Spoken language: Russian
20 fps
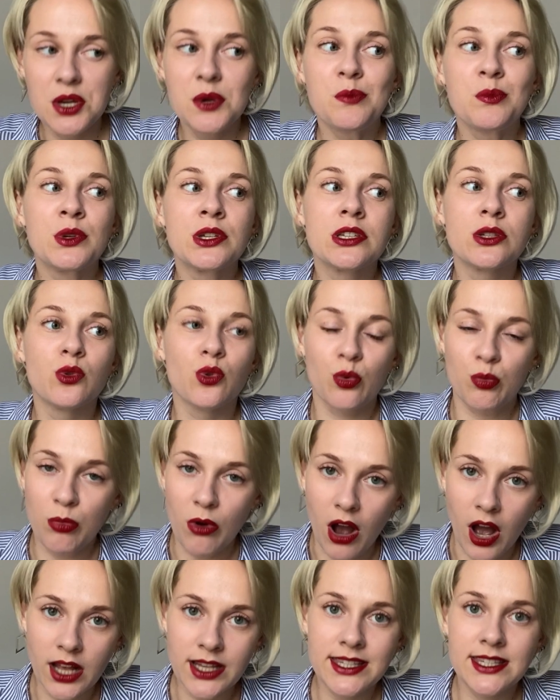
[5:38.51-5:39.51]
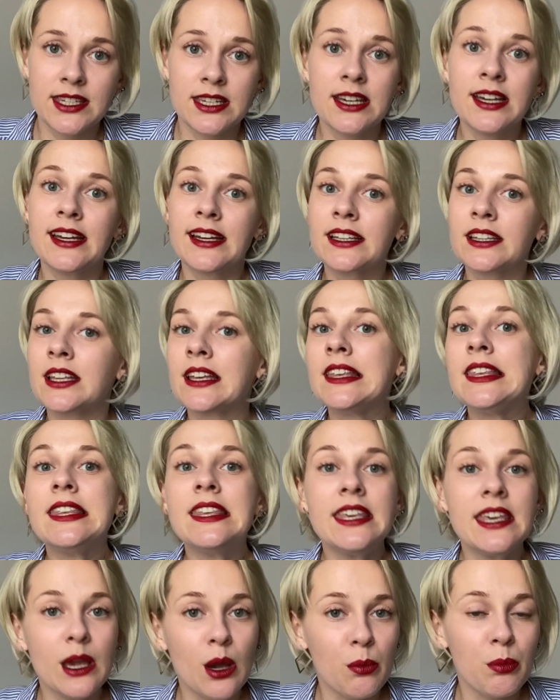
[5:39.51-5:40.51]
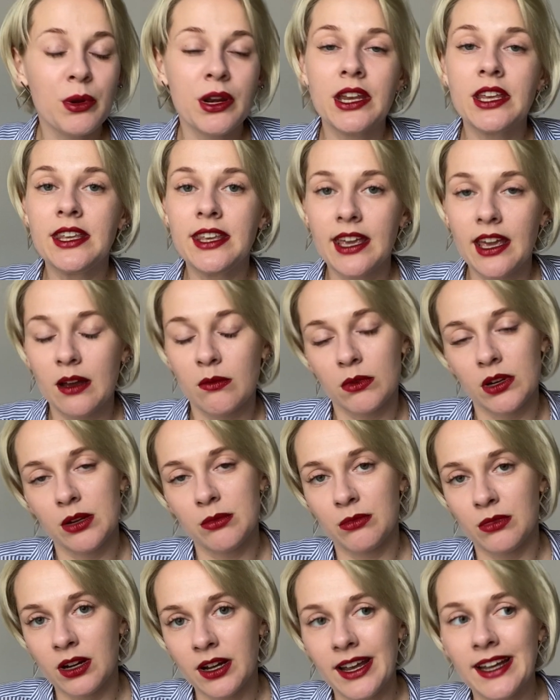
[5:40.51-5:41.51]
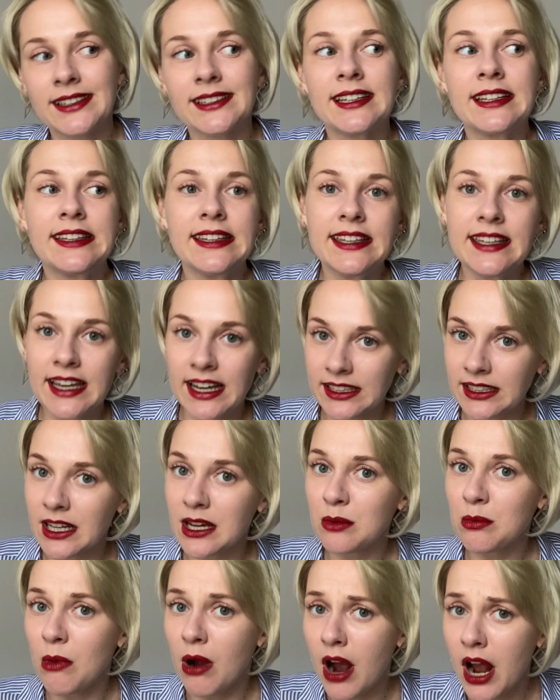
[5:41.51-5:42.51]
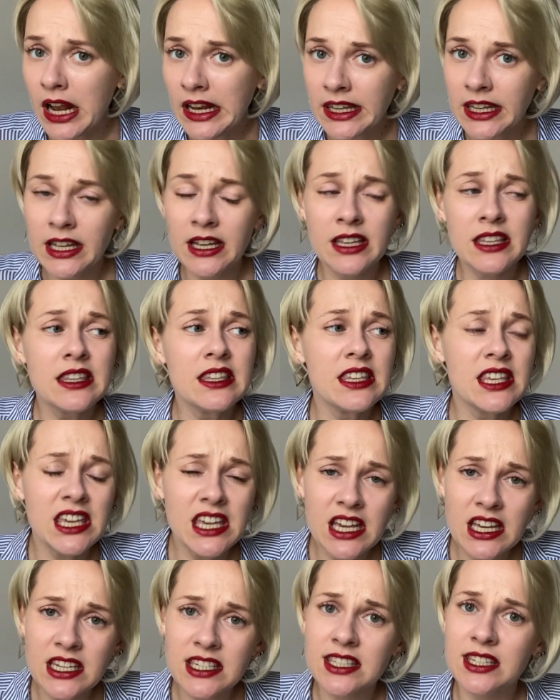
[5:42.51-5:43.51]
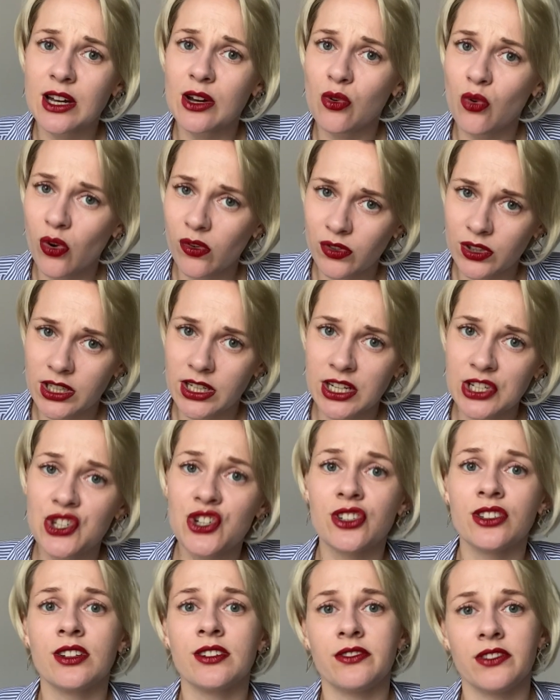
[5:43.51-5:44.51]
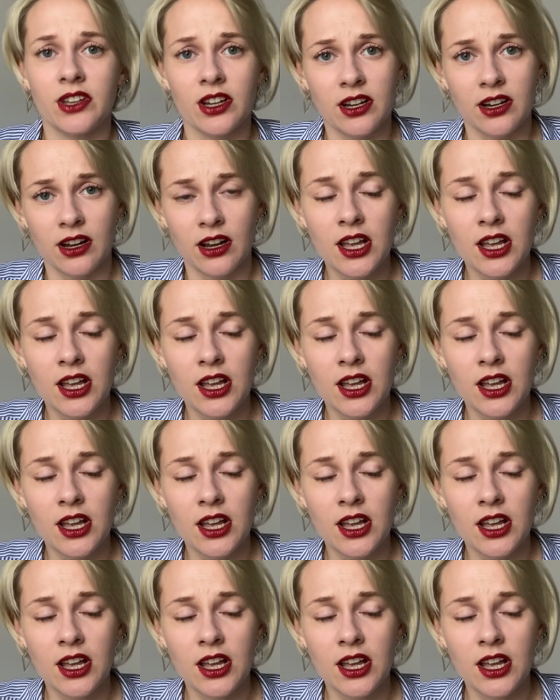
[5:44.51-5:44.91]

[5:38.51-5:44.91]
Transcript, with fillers: Мастурбация это неприемлемо, это ненормально, нездорово для человека.